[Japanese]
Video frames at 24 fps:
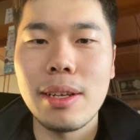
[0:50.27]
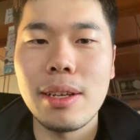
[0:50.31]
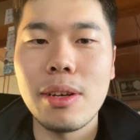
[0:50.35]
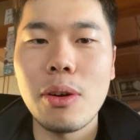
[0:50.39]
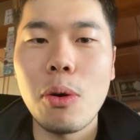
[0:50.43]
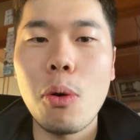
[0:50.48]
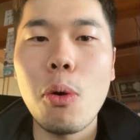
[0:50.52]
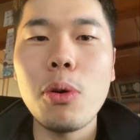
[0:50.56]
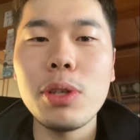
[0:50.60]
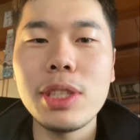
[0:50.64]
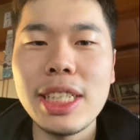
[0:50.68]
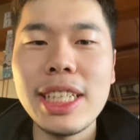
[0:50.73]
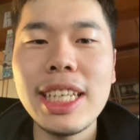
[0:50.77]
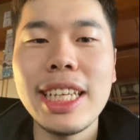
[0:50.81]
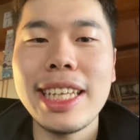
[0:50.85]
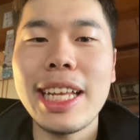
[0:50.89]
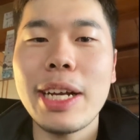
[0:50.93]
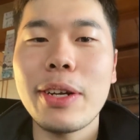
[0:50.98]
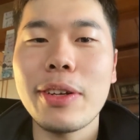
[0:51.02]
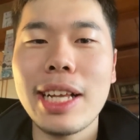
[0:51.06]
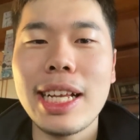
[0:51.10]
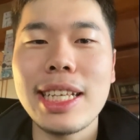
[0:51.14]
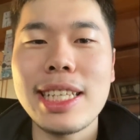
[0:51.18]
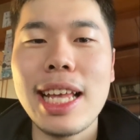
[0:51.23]
お家にいて
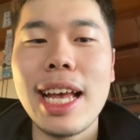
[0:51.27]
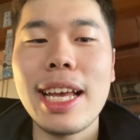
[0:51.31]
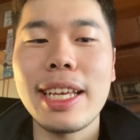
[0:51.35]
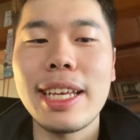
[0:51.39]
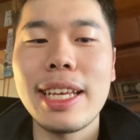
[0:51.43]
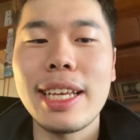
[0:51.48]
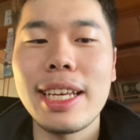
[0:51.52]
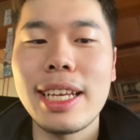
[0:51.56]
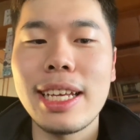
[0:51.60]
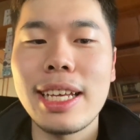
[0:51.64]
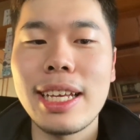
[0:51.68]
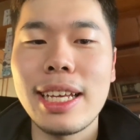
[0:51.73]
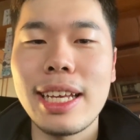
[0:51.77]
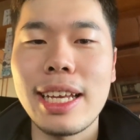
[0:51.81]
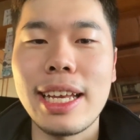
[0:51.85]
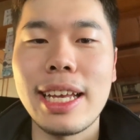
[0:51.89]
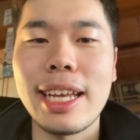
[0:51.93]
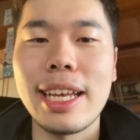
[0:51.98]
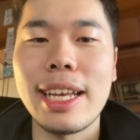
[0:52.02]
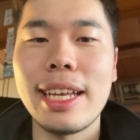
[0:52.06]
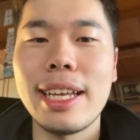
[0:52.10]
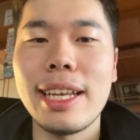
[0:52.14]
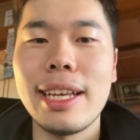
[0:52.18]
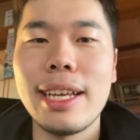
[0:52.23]
ください。
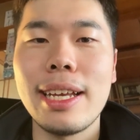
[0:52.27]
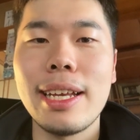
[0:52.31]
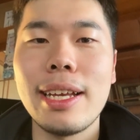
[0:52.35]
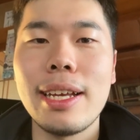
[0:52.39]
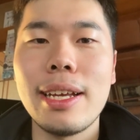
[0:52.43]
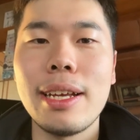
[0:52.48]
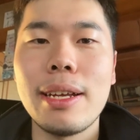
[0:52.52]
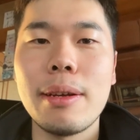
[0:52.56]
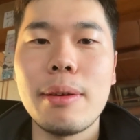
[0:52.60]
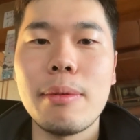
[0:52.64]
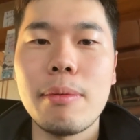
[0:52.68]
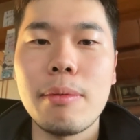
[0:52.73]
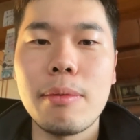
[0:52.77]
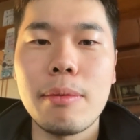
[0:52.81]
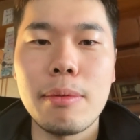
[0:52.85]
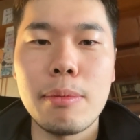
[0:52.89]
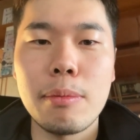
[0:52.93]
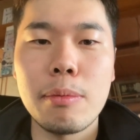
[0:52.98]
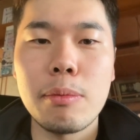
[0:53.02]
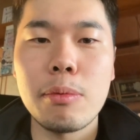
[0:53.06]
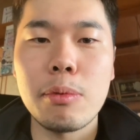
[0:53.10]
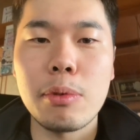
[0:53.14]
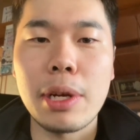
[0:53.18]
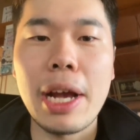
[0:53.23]
えー、
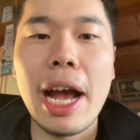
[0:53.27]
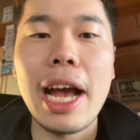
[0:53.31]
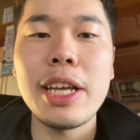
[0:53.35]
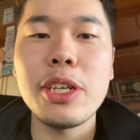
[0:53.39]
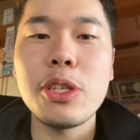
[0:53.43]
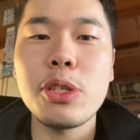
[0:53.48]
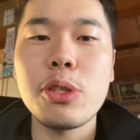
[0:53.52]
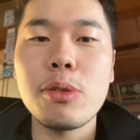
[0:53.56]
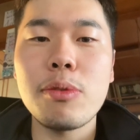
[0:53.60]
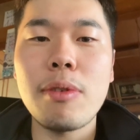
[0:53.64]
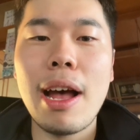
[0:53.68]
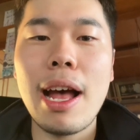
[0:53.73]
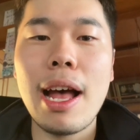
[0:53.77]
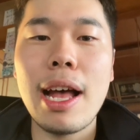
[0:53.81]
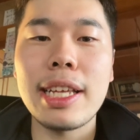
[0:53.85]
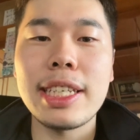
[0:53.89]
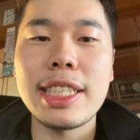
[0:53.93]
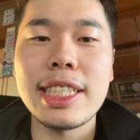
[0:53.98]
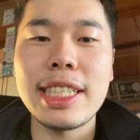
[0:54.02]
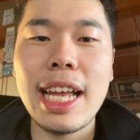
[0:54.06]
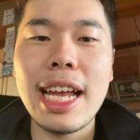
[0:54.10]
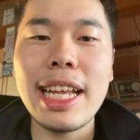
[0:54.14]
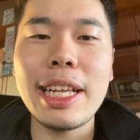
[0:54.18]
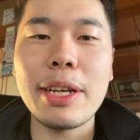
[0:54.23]
外出は
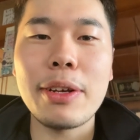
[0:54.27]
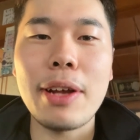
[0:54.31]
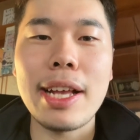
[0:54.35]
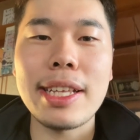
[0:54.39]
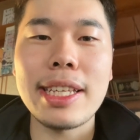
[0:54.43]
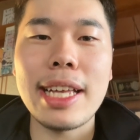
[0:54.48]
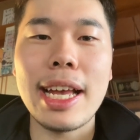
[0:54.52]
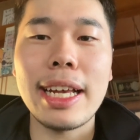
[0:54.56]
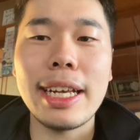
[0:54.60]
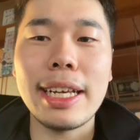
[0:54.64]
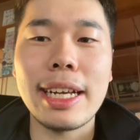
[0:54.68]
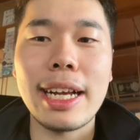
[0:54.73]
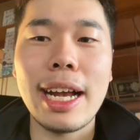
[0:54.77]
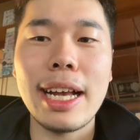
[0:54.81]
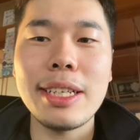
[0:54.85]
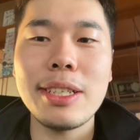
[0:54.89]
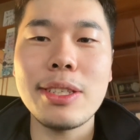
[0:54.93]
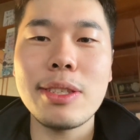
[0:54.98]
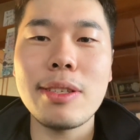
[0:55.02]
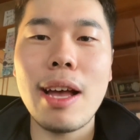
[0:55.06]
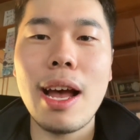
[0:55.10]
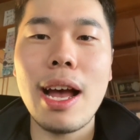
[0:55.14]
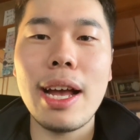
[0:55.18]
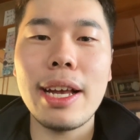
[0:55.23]
しないでください。外
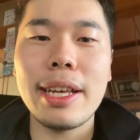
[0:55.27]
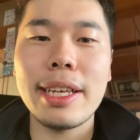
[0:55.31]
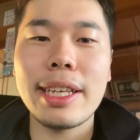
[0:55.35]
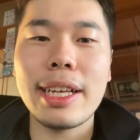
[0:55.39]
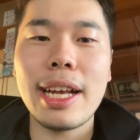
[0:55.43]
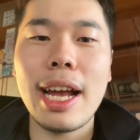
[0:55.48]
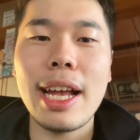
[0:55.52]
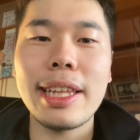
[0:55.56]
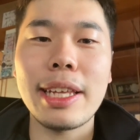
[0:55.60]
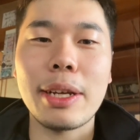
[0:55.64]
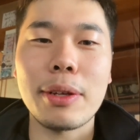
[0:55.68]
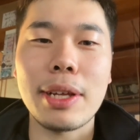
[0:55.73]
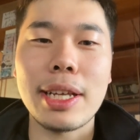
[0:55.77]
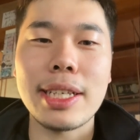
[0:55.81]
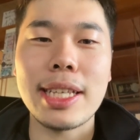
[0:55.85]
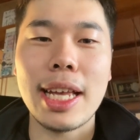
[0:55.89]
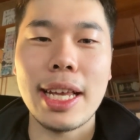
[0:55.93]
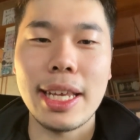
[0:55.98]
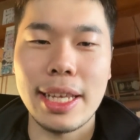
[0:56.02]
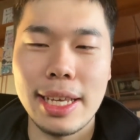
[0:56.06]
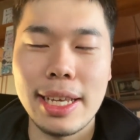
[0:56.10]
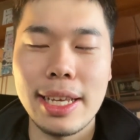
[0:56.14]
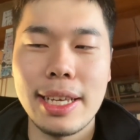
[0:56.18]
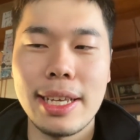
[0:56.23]
出は控えてくださ
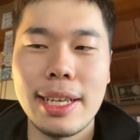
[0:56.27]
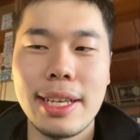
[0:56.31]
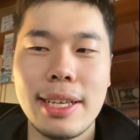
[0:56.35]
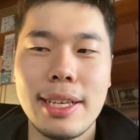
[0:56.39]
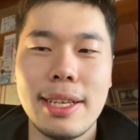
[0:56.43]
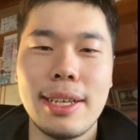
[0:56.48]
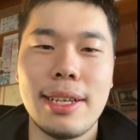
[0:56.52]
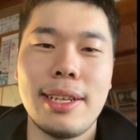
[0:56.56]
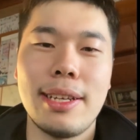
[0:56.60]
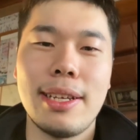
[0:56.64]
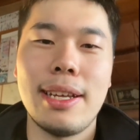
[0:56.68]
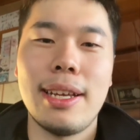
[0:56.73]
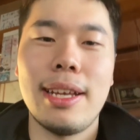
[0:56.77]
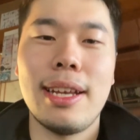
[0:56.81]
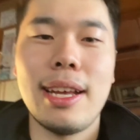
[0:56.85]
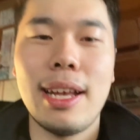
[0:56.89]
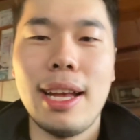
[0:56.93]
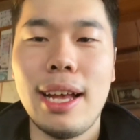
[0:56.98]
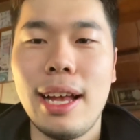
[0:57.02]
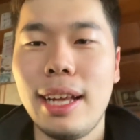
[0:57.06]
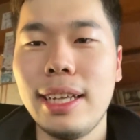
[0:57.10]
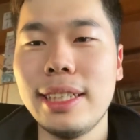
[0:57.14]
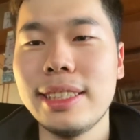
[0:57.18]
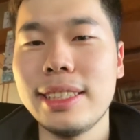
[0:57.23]
い。
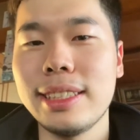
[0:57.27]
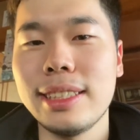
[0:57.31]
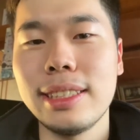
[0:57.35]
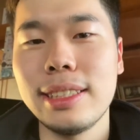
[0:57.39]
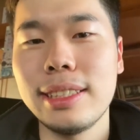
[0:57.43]
はい。